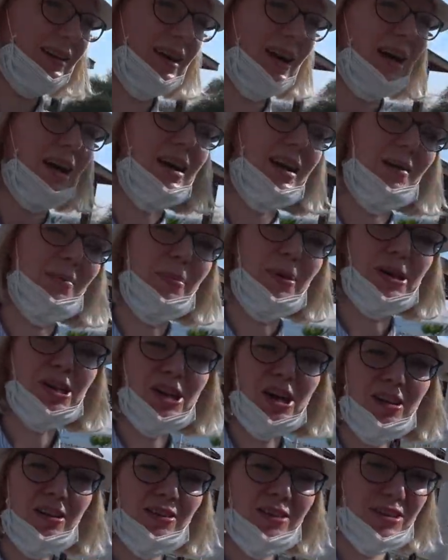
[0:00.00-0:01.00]
далее,
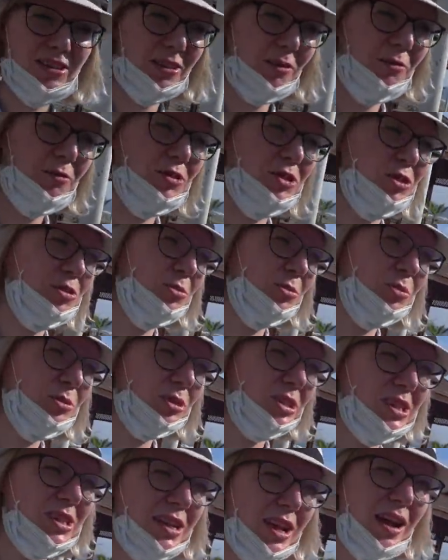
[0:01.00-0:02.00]
пожалуйста, всю